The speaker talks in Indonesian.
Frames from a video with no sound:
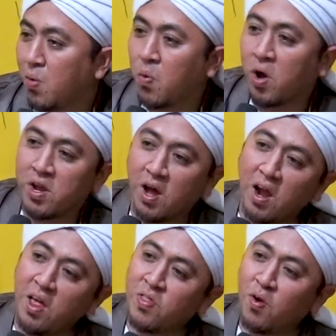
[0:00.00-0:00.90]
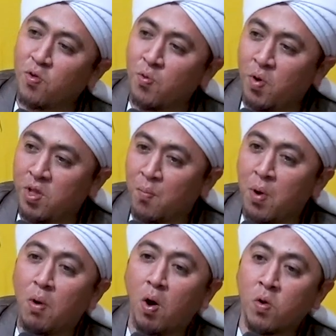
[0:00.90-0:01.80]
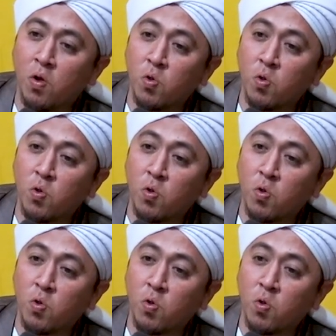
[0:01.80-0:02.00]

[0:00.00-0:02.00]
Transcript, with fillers: Bukankah kalian tahu semuanya bahwa Allah